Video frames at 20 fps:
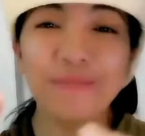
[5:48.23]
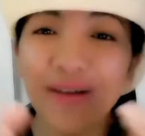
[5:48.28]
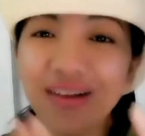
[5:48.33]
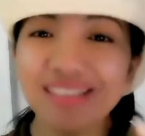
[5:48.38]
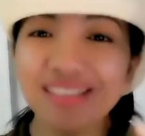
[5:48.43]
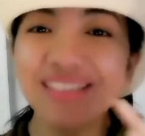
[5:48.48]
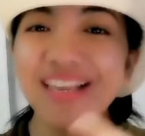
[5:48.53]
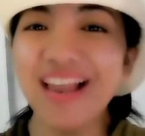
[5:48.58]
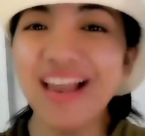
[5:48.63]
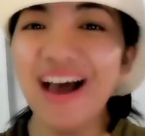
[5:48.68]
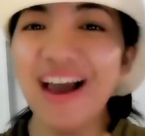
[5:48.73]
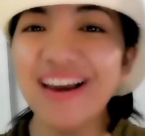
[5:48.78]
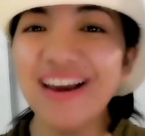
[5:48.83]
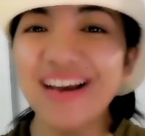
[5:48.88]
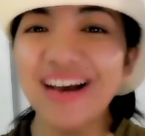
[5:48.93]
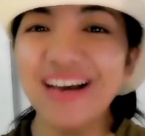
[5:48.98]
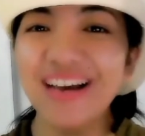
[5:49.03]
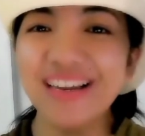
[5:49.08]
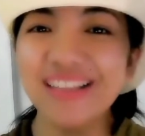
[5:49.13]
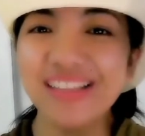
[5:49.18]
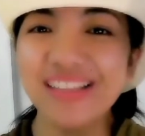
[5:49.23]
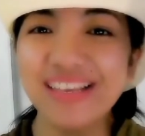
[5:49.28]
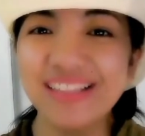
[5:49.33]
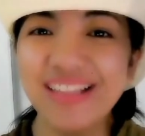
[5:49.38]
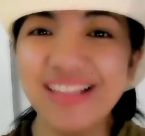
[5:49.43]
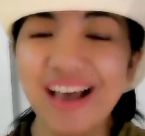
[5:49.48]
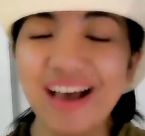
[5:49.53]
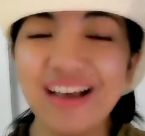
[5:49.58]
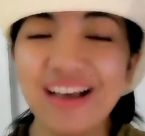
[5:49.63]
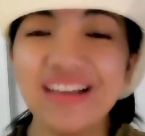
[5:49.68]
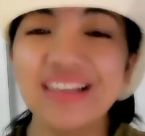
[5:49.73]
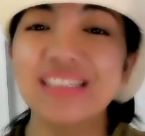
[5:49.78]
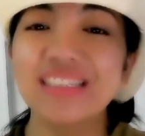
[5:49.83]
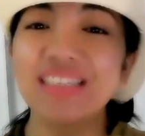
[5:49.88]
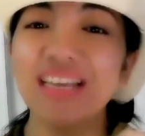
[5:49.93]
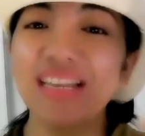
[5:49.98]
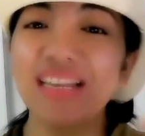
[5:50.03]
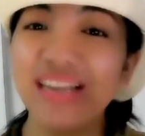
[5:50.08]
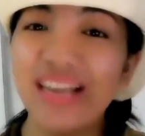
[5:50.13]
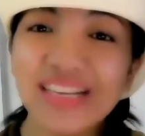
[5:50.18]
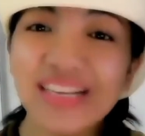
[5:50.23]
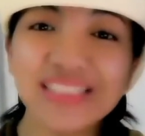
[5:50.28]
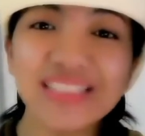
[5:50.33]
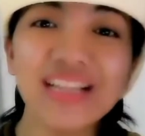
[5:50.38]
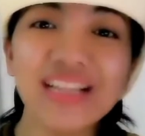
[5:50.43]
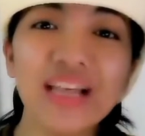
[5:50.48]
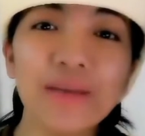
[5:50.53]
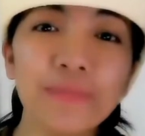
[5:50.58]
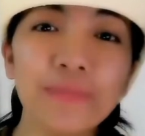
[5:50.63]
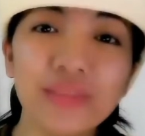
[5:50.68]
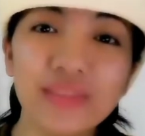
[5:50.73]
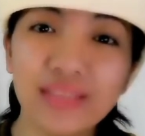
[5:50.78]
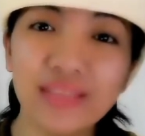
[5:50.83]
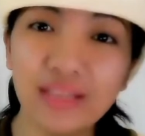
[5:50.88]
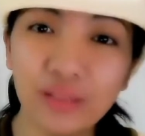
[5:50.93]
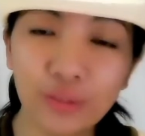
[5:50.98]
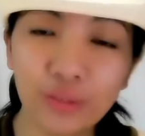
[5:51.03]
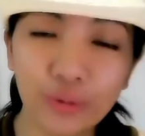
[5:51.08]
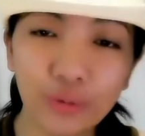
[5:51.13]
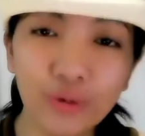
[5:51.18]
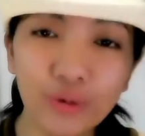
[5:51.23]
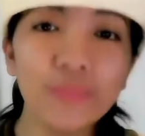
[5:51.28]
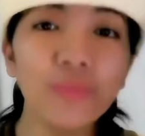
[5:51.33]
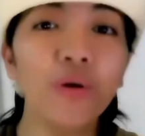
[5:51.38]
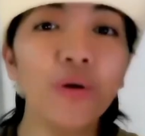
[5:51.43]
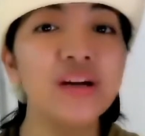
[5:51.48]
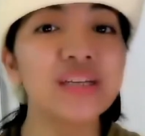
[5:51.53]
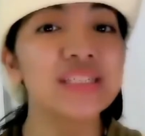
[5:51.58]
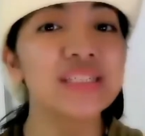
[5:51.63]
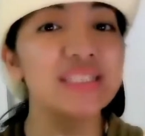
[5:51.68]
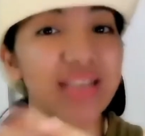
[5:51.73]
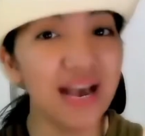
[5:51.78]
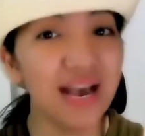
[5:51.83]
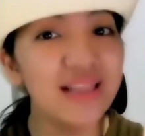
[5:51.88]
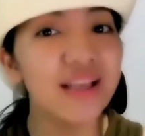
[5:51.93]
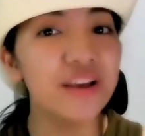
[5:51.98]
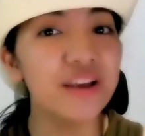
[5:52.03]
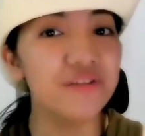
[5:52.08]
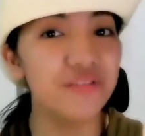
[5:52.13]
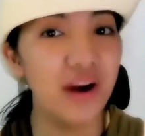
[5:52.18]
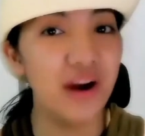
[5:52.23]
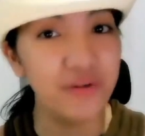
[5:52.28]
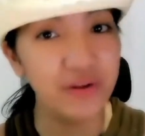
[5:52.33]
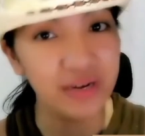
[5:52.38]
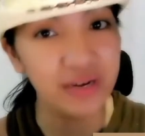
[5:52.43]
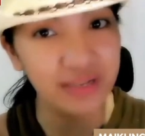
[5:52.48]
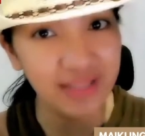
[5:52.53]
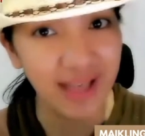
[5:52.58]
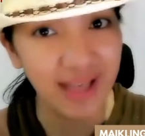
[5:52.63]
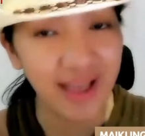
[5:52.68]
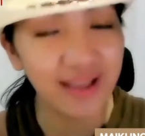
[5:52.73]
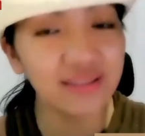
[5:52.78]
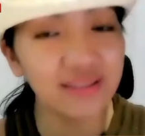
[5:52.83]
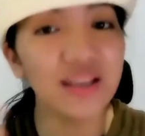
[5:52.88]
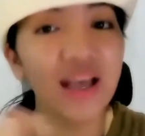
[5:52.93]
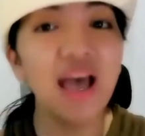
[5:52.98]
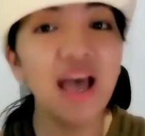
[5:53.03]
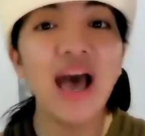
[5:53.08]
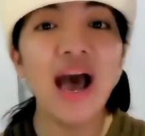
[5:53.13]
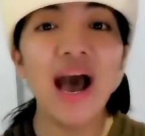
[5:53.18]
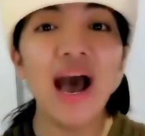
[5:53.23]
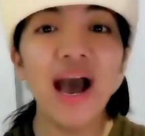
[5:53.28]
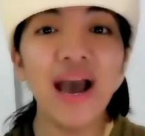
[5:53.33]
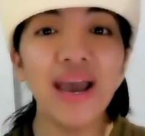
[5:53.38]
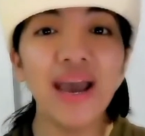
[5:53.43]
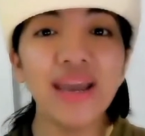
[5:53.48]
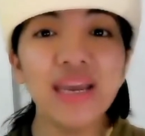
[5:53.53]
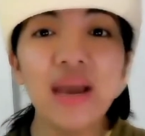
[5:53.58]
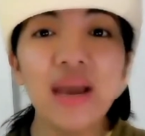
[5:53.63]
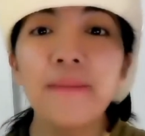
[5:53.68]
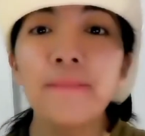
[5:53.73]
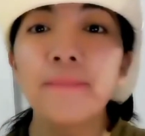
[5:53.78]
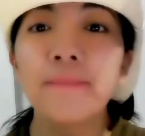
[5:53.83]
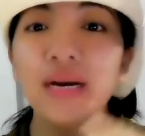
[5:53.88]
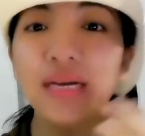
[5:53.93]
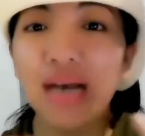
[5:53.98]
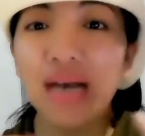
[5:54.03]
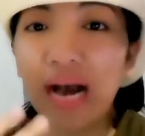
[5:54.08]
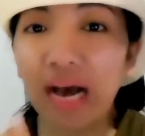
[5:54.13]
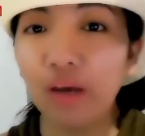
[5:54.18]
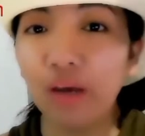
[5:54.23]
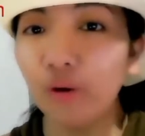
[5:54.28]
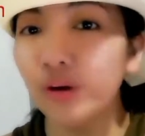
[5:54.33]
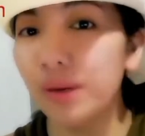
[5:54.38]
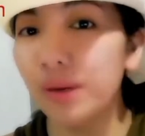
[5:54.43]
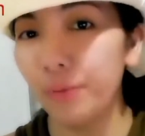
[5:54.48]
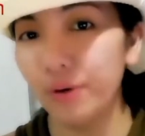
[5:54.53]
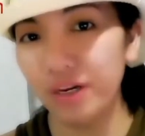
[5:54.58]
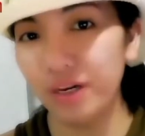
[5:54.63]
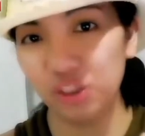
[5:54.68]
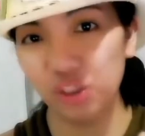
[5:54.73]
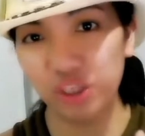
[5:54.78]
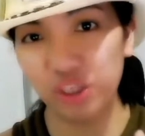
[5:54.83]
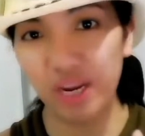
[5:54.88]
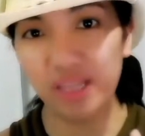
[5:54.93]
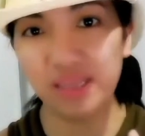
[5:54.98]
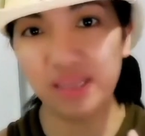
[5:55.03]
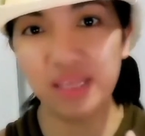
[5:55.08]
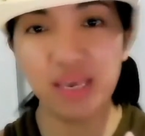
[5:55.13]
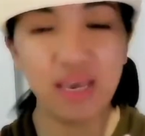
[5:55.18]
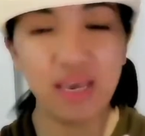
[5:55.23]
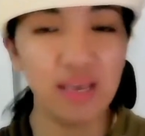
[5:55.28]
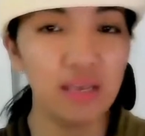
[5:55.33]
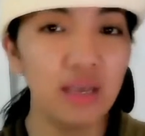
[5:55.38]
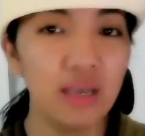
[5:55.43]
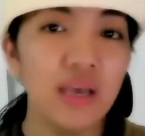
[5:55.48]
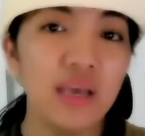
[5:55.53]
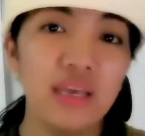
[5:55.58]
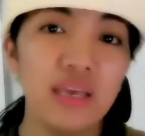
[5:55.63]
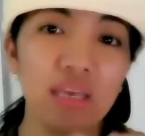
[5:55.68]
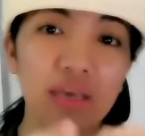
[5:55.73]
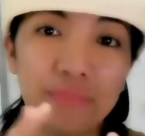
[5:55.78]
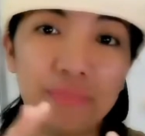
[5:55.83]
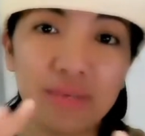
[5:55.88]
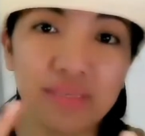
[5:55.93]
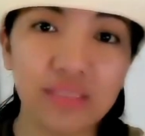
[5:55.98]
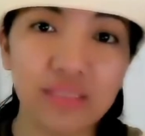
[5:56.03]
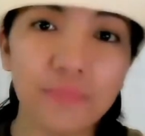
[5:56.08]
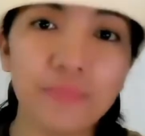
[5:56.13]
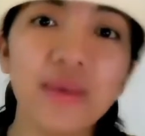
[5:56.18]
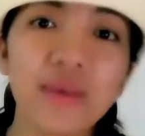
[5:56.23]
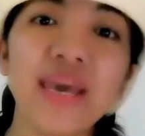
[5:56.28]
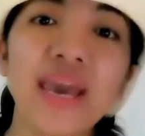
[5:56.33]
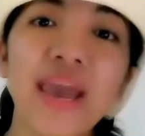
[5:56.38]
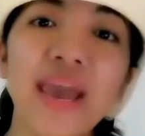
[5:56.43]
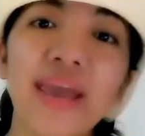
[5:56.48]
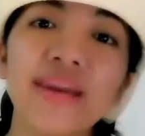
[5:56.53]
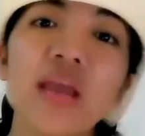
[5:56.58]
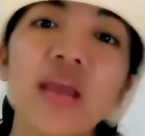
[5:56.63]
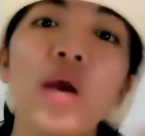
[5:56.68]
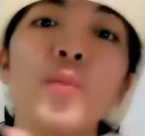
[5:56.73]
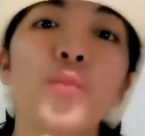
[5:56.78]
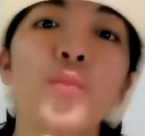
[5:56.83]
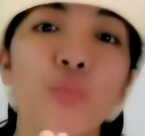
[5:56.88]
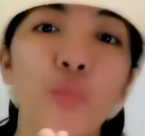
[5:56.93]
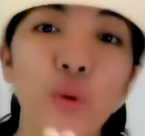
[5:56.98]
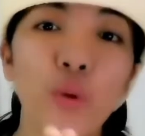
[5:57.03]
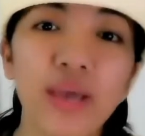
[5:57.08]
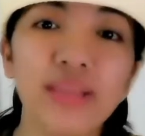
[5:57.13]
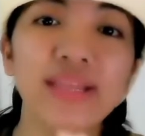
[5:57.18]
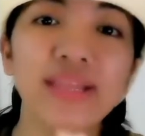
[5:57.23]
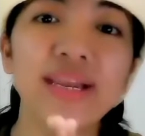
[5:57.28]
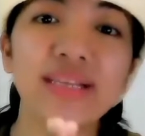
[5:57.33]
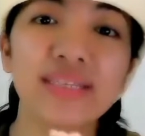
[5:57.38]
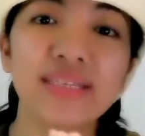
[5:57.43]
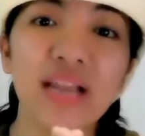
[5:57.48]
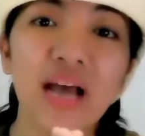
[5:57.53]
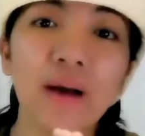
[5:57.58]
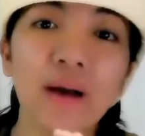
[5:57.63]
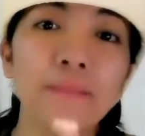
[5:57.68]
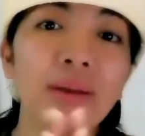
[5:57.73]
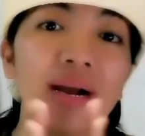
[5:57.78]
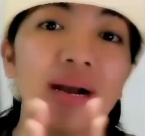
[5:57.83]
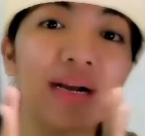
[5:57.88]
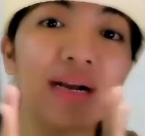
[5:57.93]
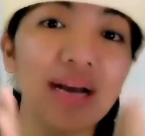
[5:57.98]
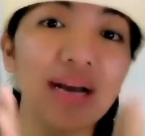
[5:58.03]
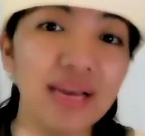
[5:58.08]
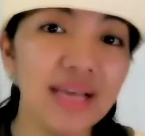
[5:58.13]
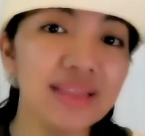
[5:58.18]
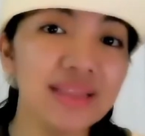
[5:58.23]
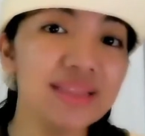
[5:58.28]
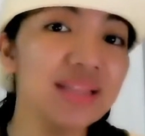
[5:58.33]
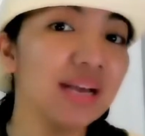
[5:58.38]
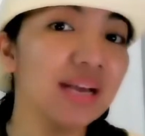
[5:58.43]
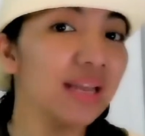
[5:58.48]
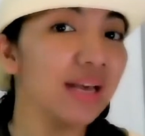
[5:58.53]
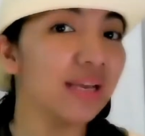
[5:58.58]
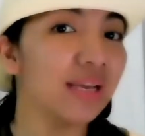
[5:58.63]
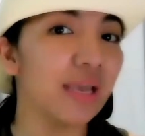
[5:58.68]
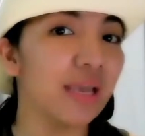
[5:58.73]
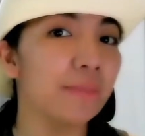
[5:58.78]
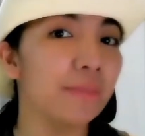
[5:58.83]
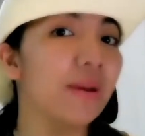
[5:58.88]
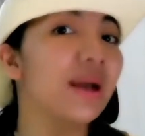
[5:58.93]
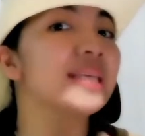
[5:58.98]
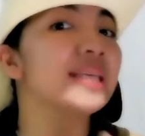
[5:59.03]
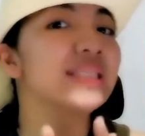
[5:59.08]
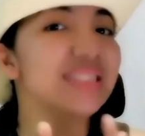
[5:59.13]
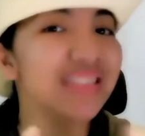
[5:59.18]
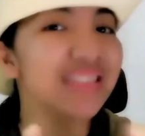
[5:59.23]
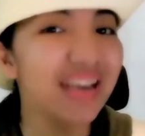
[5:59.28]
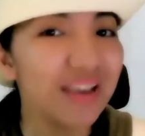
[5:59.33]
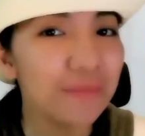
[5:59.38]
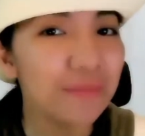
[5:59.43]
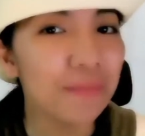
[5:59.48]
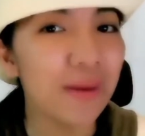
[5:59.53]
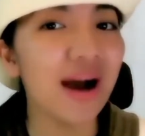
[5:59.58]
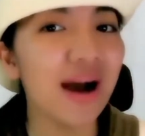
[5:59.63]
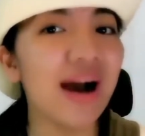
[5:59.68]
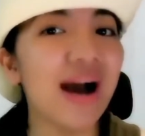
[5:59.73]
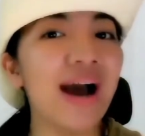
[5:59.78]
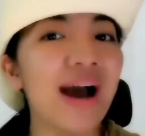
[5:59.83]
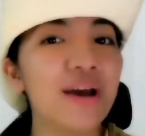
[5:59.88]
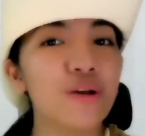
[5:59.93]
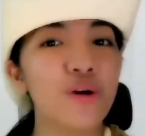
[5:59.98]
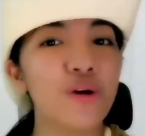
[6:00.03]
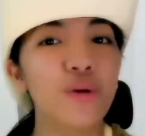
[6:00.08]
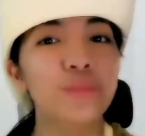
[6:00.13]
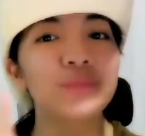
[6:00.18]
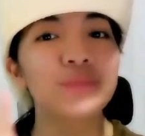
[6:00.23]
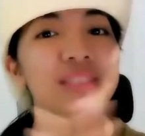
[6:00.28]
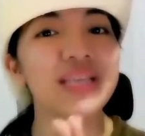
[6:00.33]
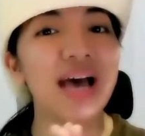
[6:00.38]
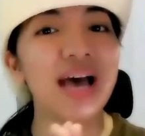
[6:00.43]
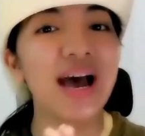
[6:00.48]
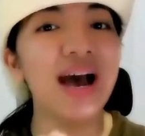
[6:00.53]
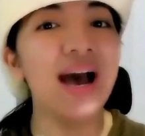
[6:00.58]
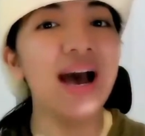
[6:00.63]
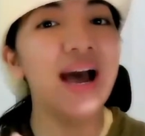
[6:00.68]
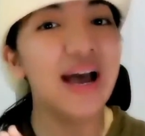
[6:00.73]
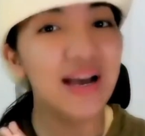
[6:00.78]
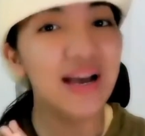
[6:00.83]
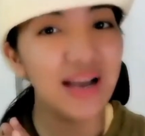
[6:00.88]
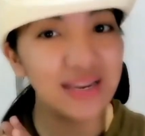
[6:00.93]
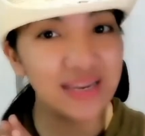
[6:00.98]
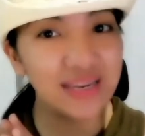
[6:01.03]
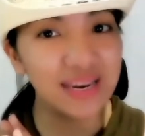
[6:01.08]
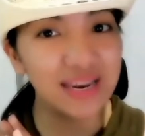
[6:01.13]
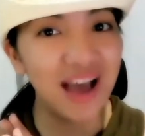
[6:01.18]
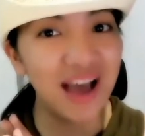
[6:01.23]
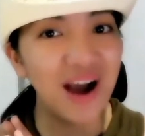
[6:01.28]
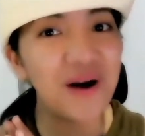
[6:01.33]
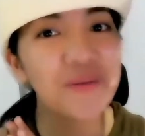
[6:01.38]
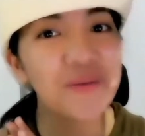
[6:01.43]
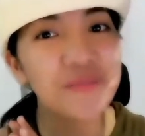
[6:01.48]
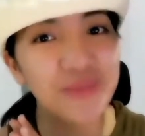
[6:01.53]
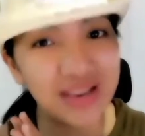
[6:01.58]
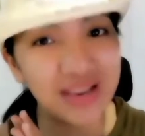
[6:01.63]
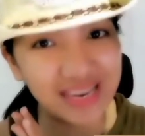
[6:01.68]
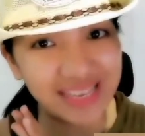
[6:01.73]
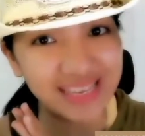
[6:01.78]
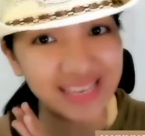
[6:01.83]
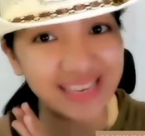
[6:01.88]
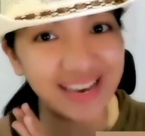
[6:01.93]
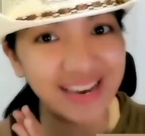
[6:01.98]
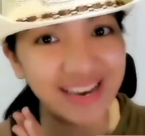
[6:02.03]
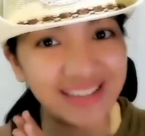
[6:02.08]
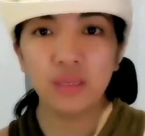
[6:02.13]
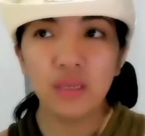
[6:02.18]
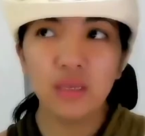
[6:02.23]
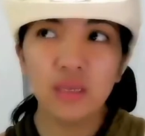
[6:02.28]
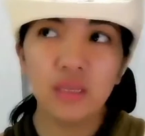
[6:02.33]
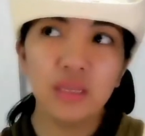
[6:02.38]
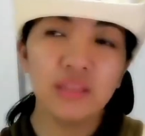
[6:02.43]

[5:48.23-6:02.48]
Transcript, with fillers: Kapag sila ay nakarating na sa nasal epithelium or salivary gland, ay magkakaroon na po ng shedding. Ibig sabihin, pwede na silang magkalat ng lagim sa ibang hayop sa kanilang paligid.